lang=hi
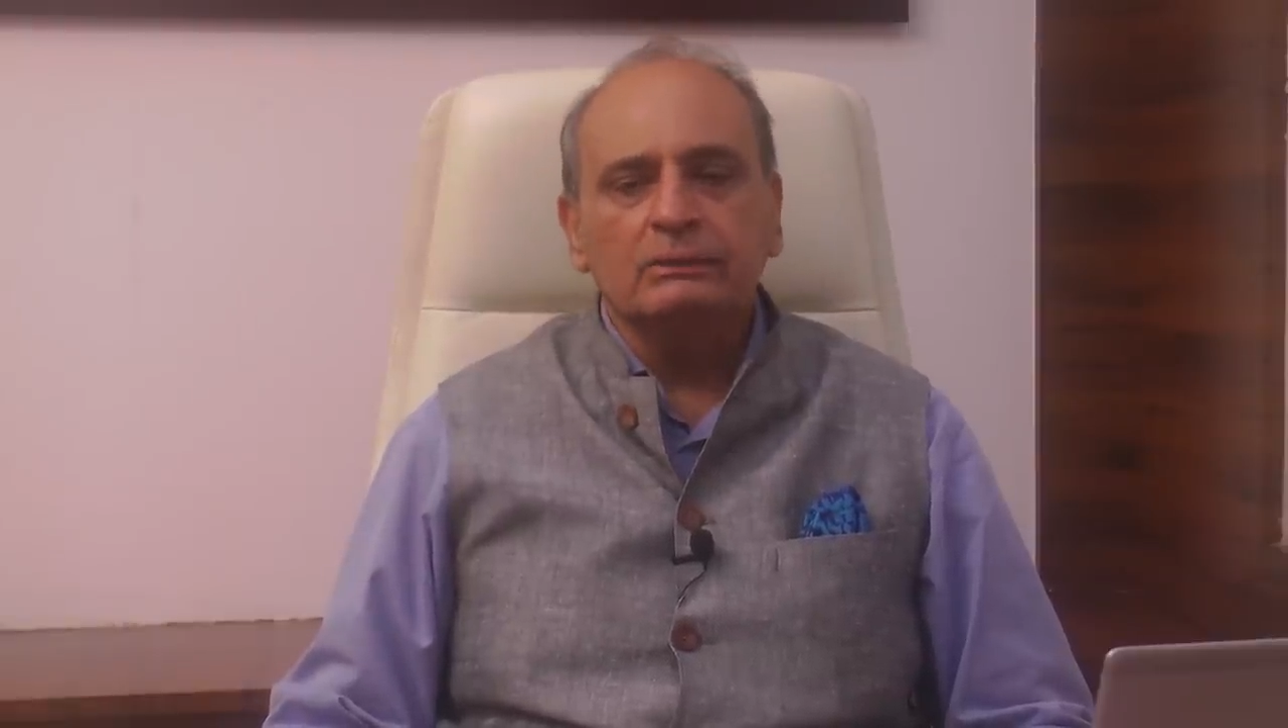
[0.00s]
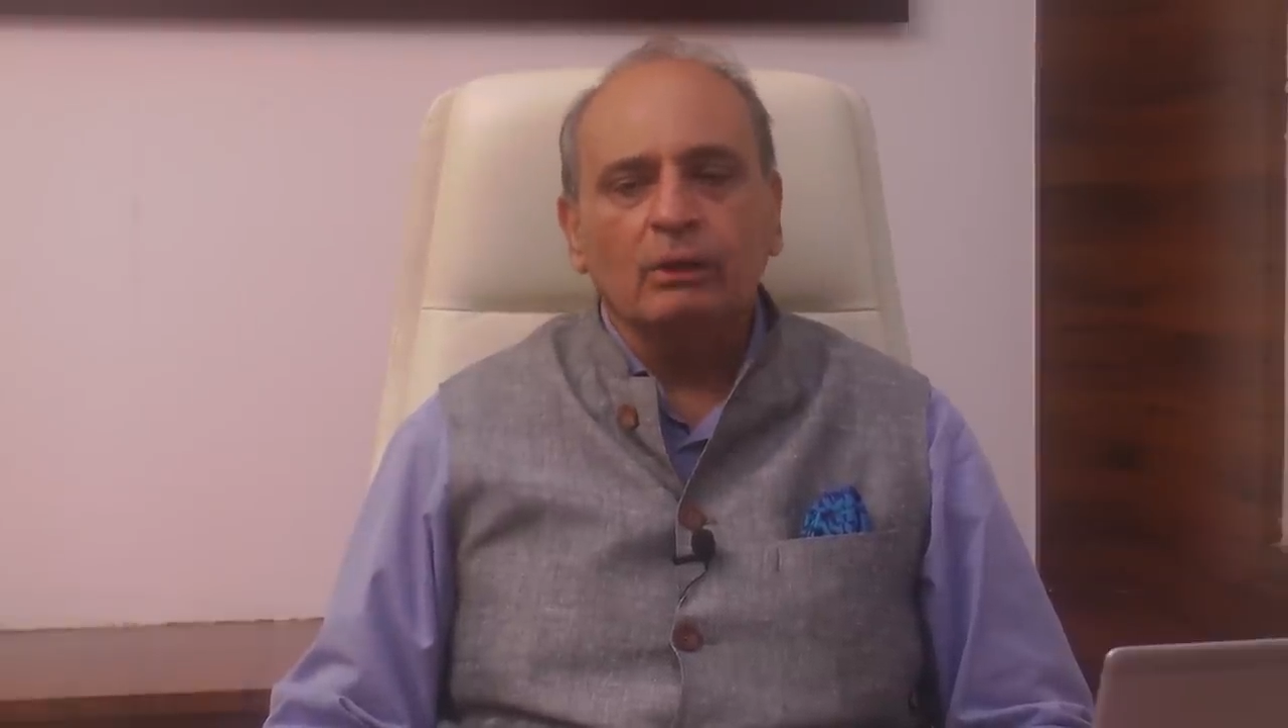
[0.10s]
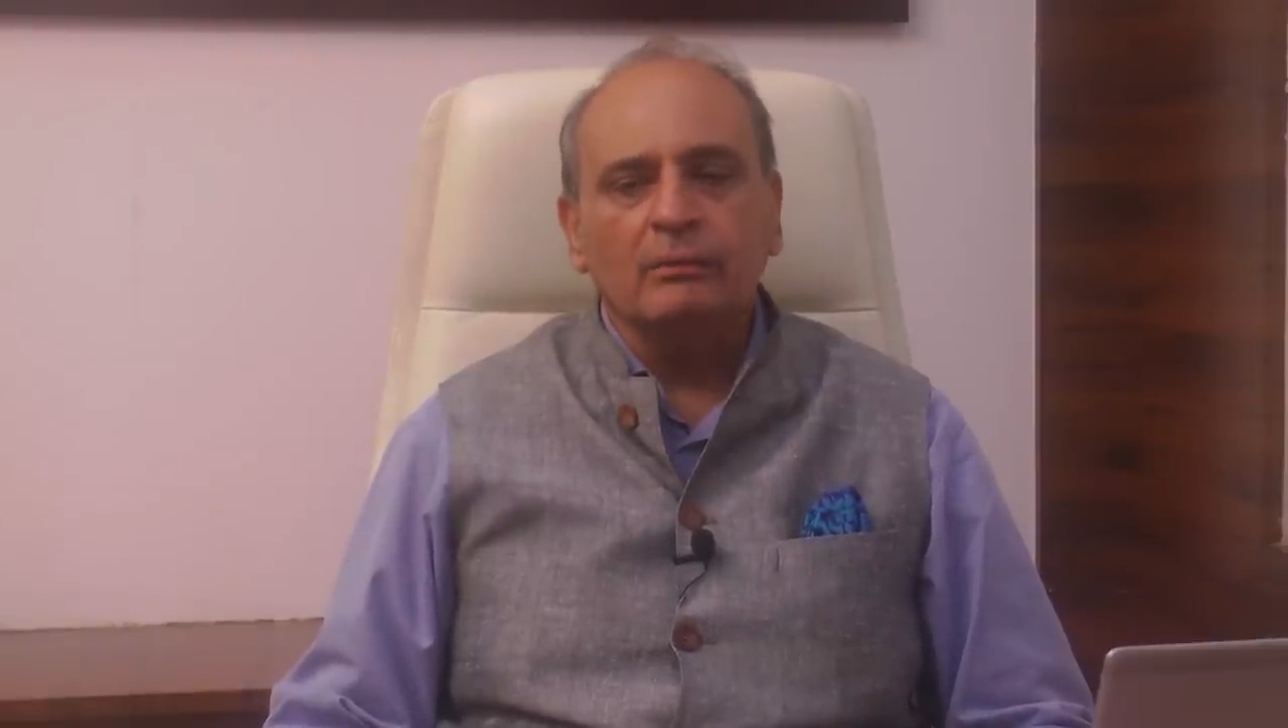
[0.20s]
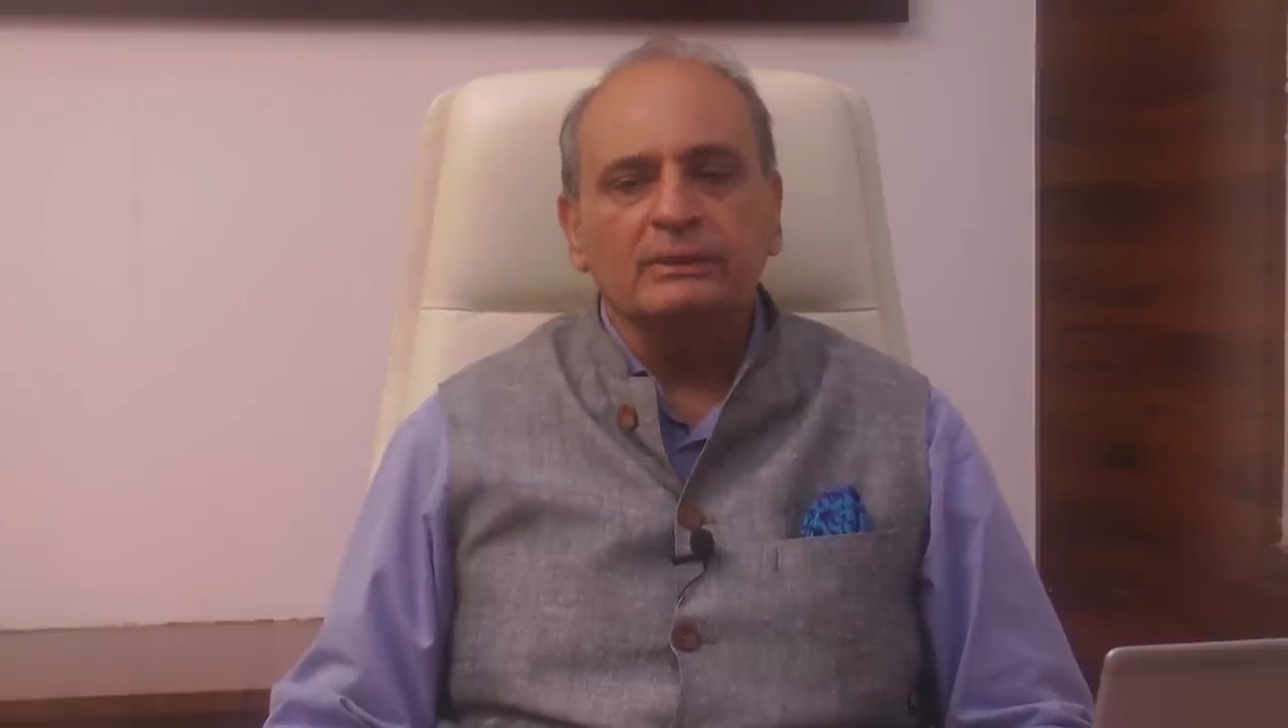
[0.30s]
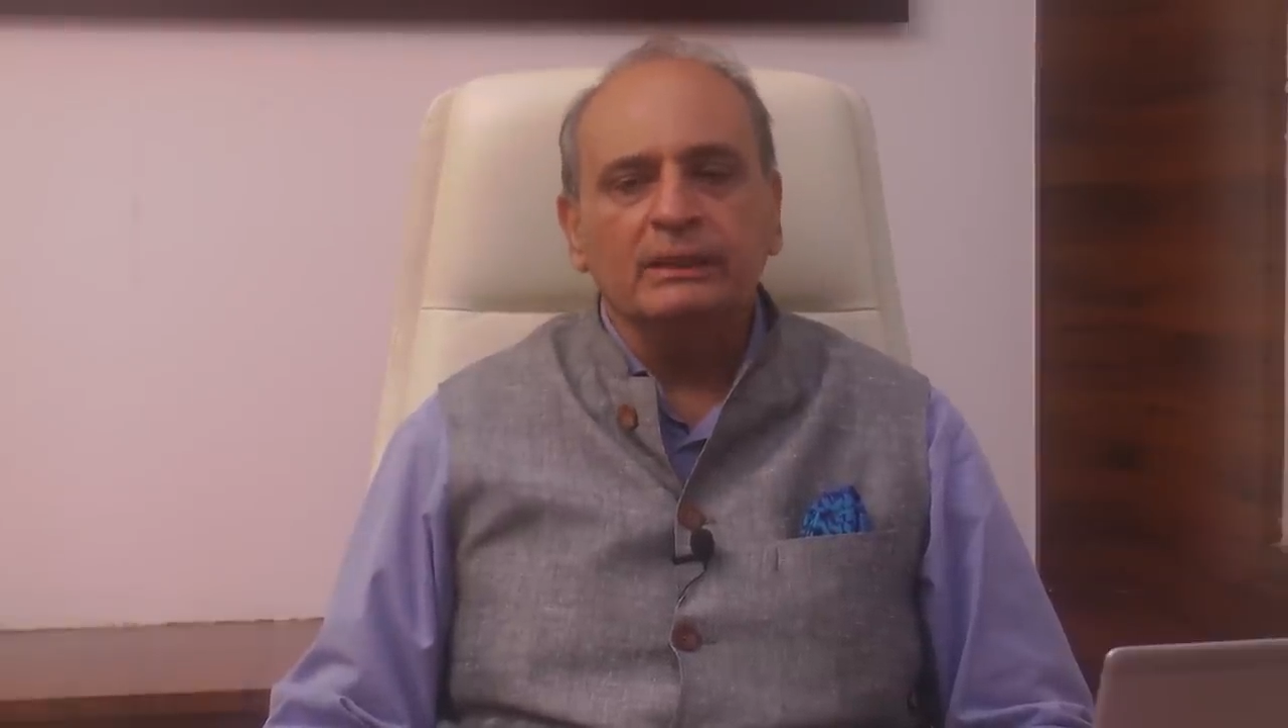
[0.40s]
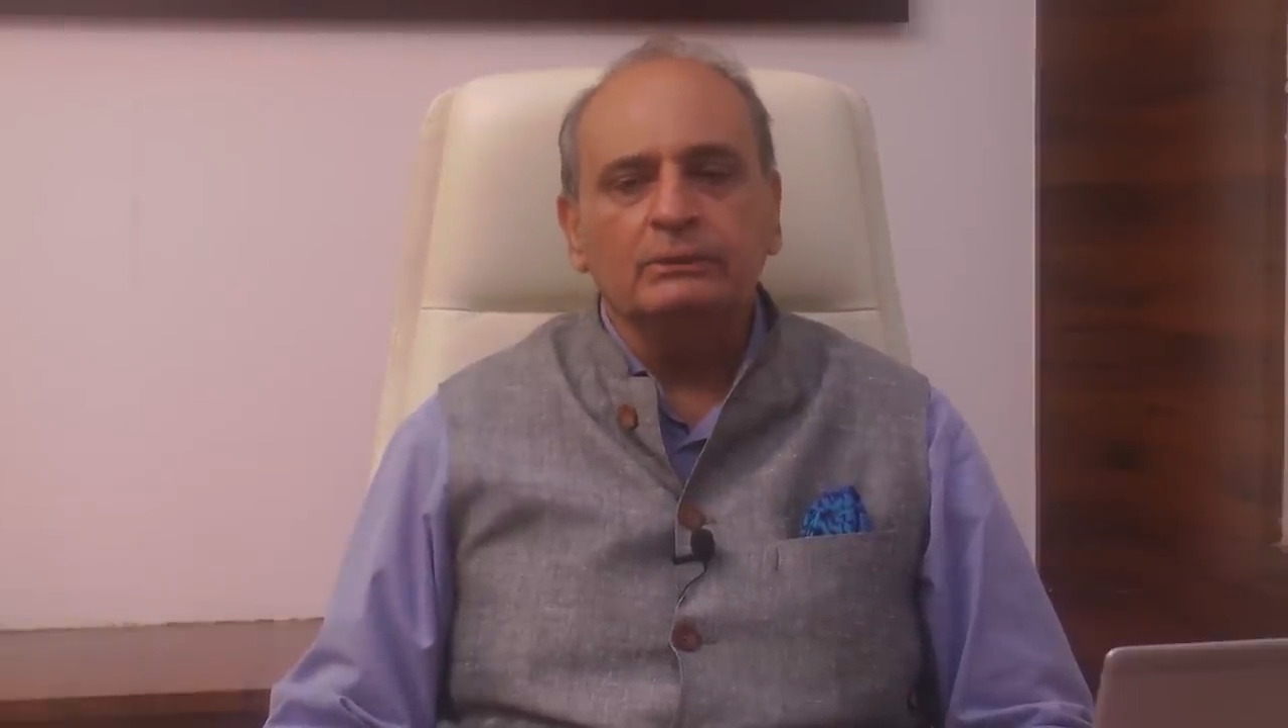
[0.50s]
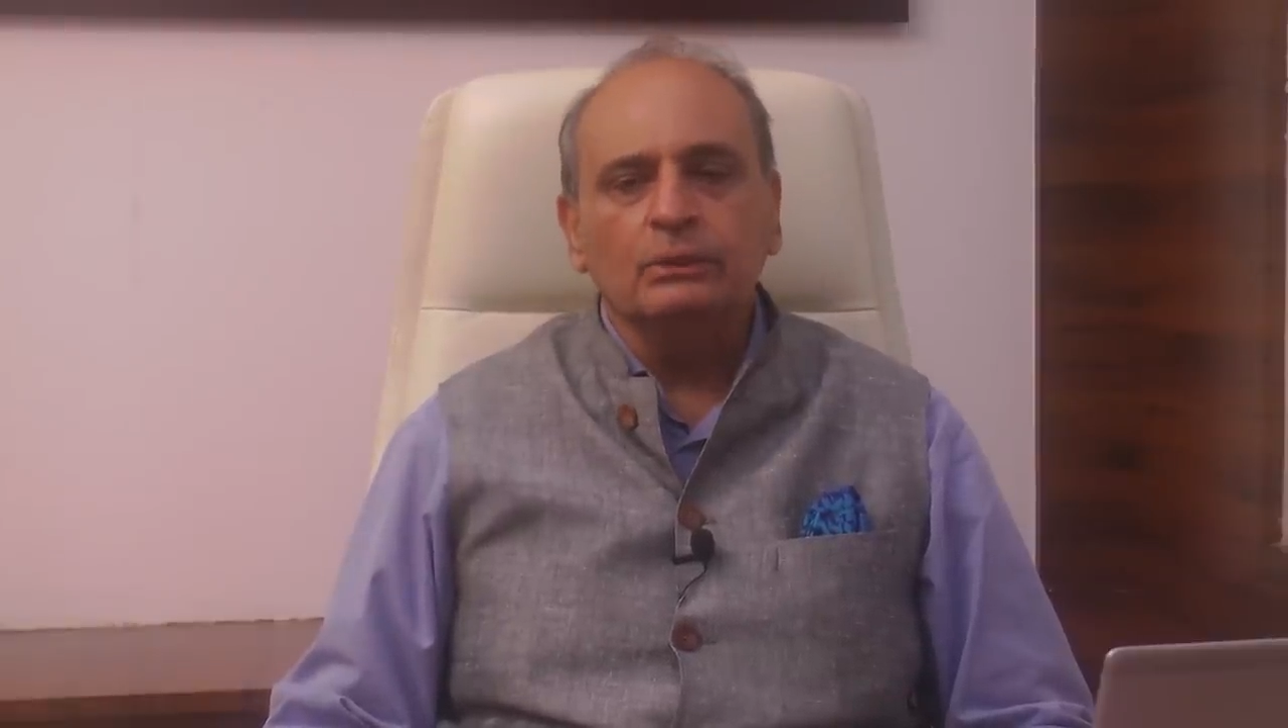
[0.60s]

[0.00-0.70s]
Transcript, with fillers: सौरभ जी